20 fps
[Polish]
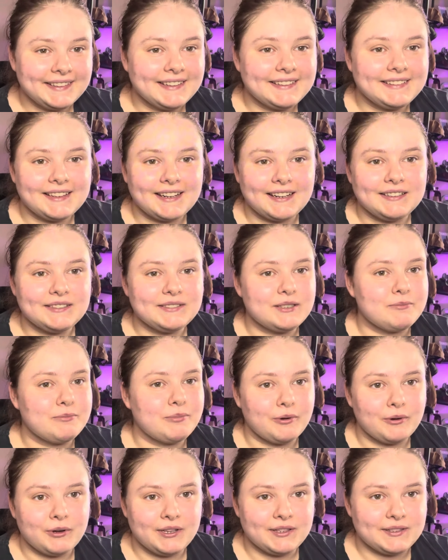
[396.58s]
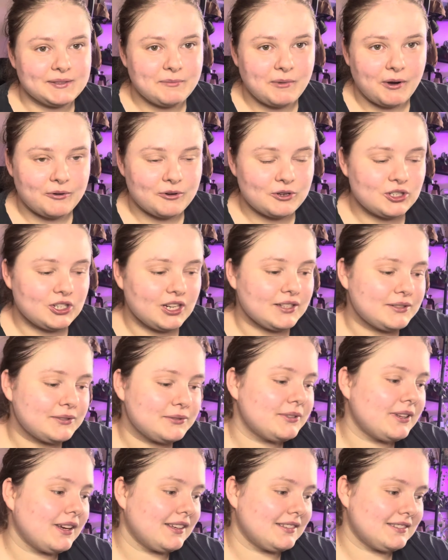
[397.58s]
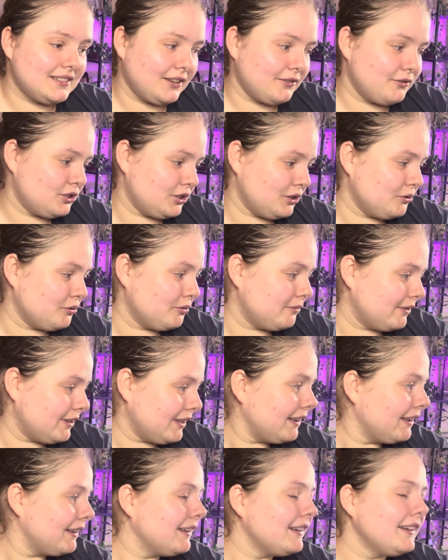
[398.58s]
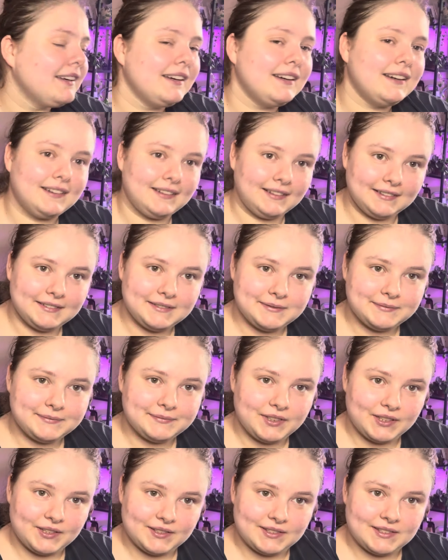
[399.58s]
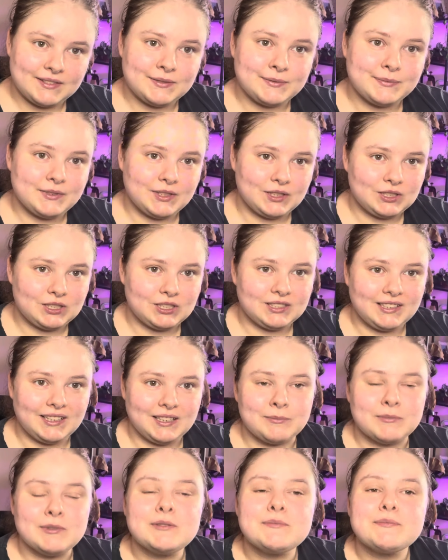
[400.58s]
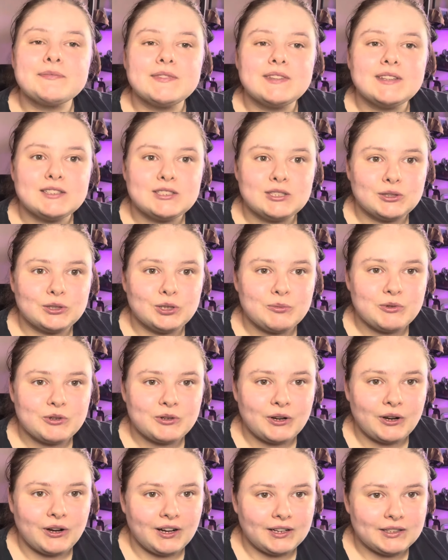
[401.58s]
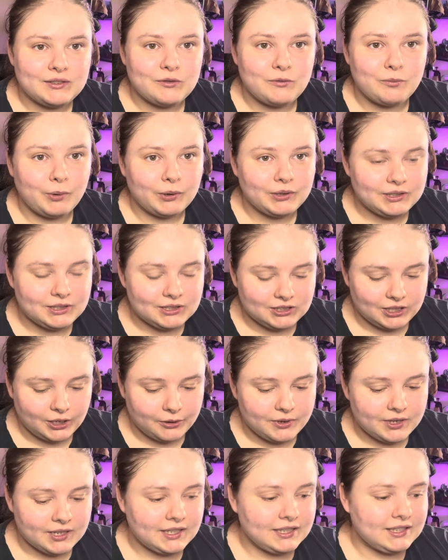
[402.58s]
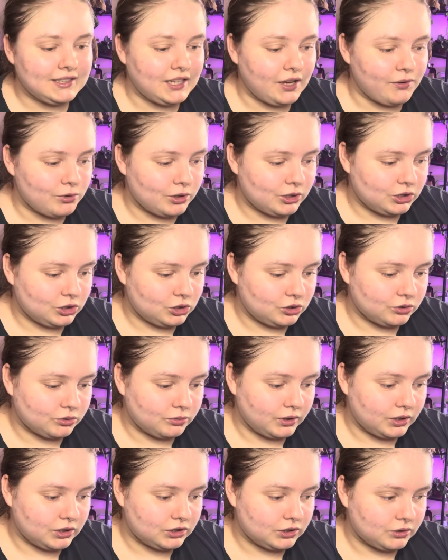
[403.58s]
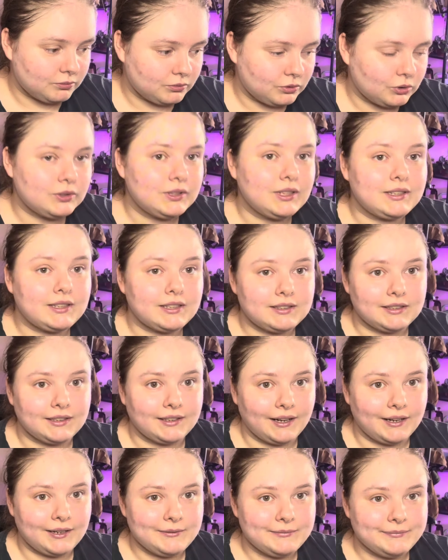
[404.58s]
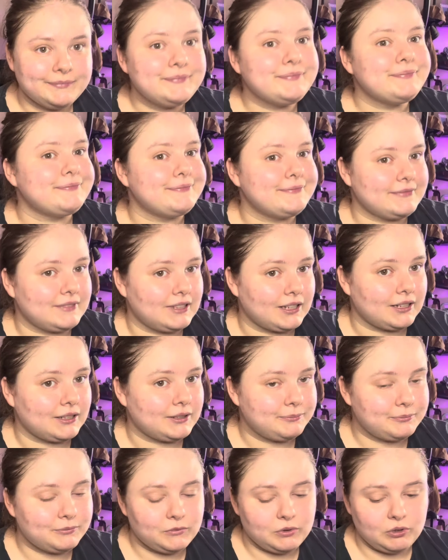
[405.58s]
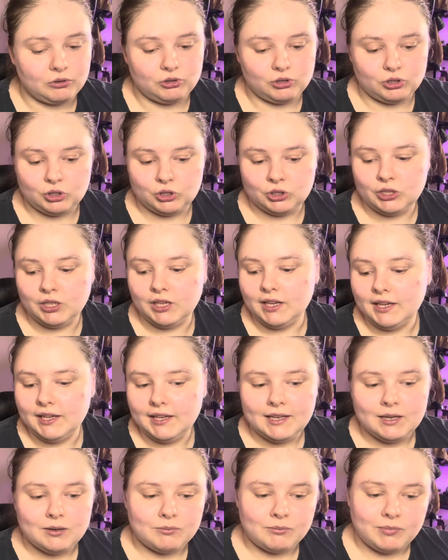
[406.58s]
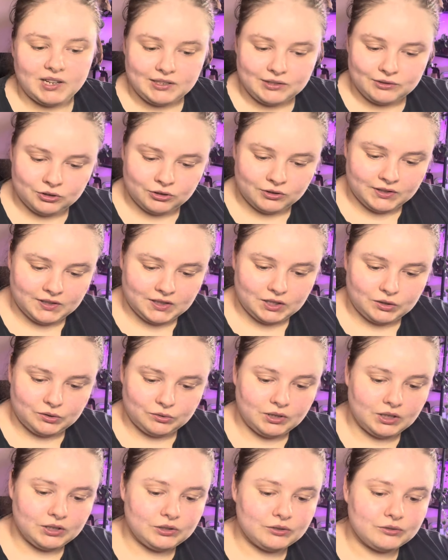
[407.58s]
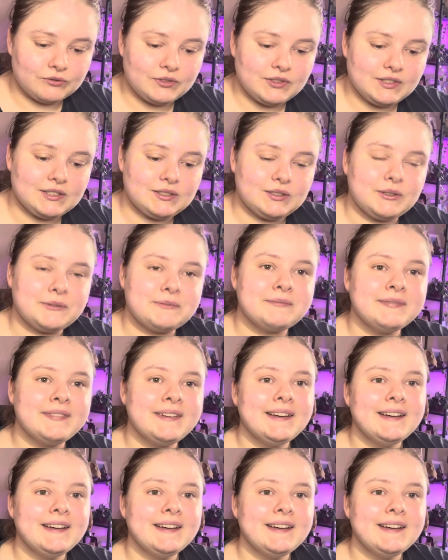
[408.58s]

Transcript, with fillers: generalnie, bo jest mało czasu, jak zawsze u mnie, więc zaczynajmy. Dzień dobry kochani, w poniedziałek ja właśnie szykuję się do dietetyka. Tak, to dziś. Bardzo się stresuję tą wizytą.